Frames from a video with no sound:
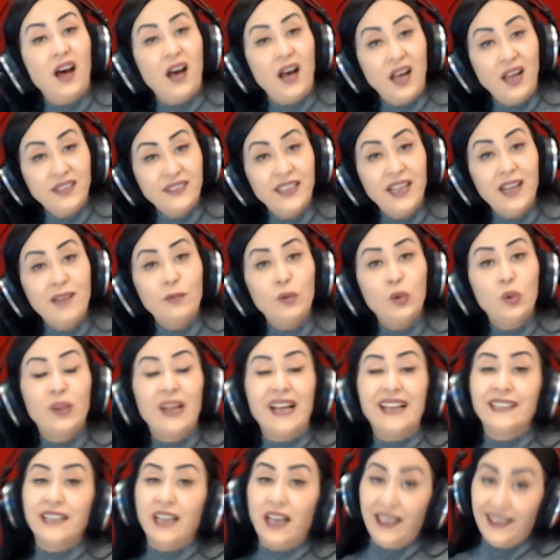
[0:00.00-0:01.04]
Adam
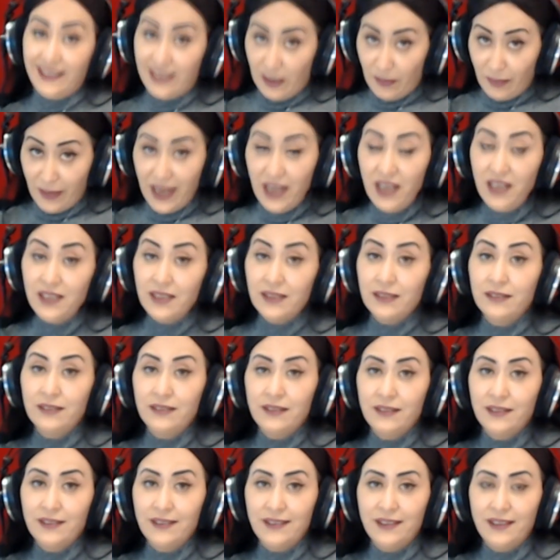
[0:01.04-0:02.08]
olan adama
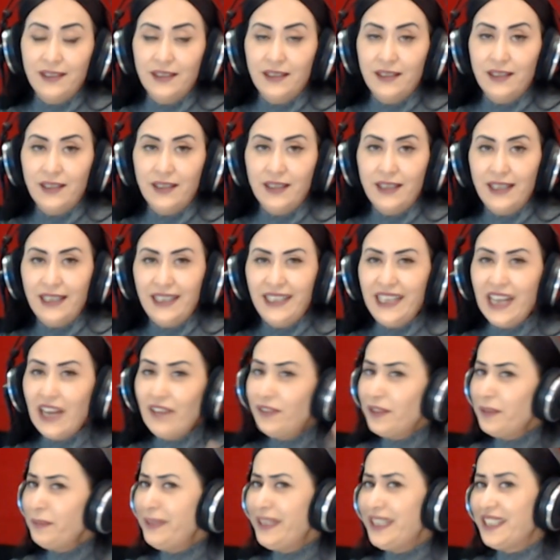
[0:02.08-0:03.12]

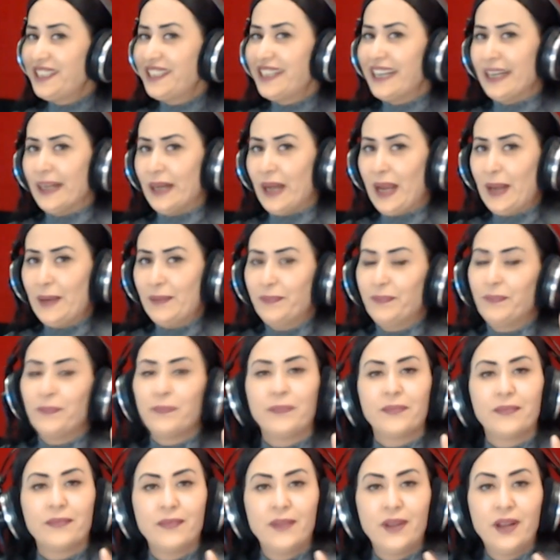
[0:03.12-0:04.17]
lafı bir kere,
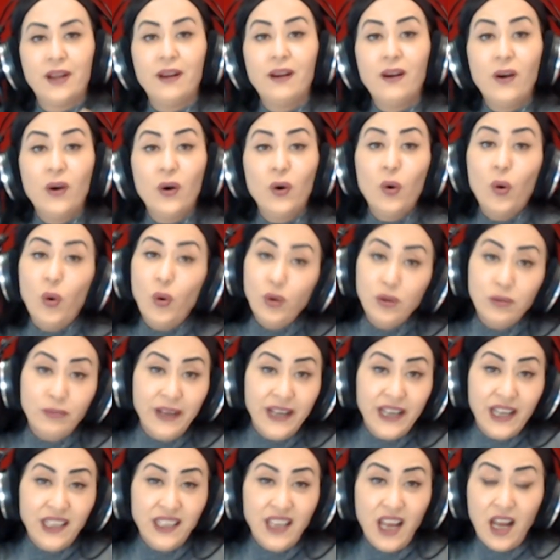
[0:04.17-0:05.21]

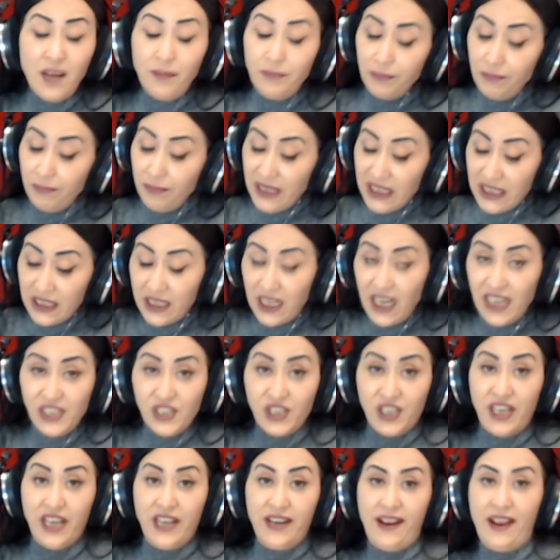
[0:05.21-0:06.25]
olmayana birkaç
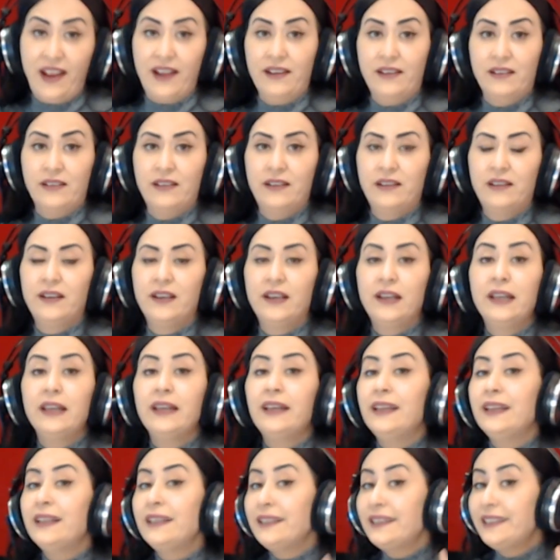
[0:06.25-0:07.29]
kere,
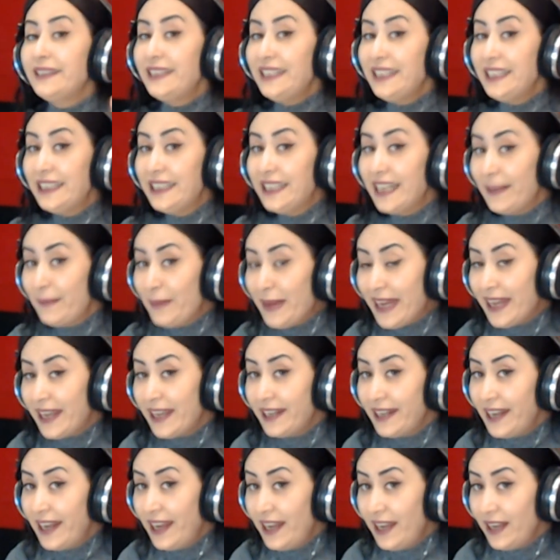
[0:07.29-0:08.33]

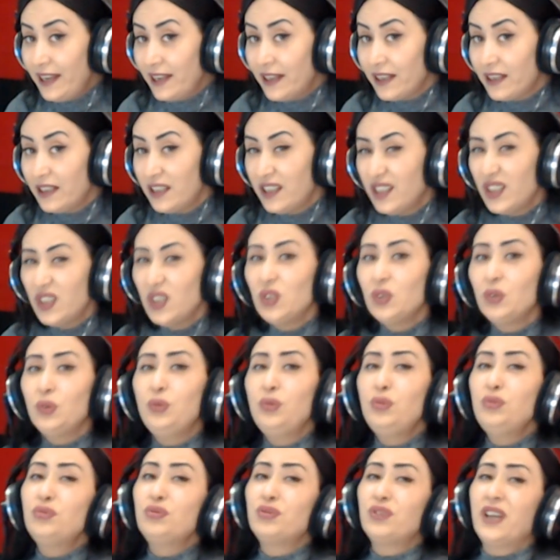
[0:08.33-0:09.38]
dinlemeyene
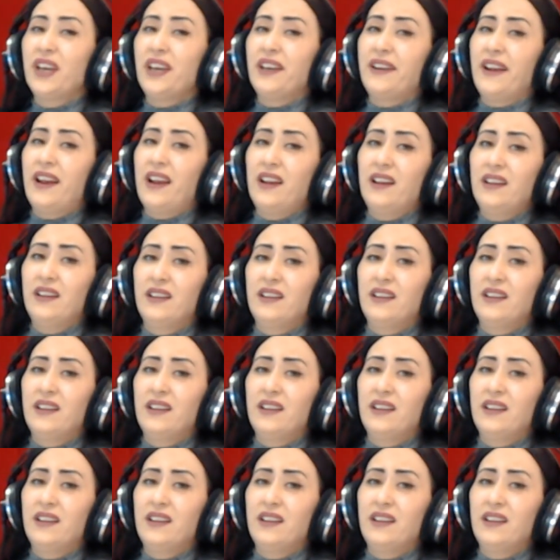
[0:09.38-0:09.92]
yüz kere,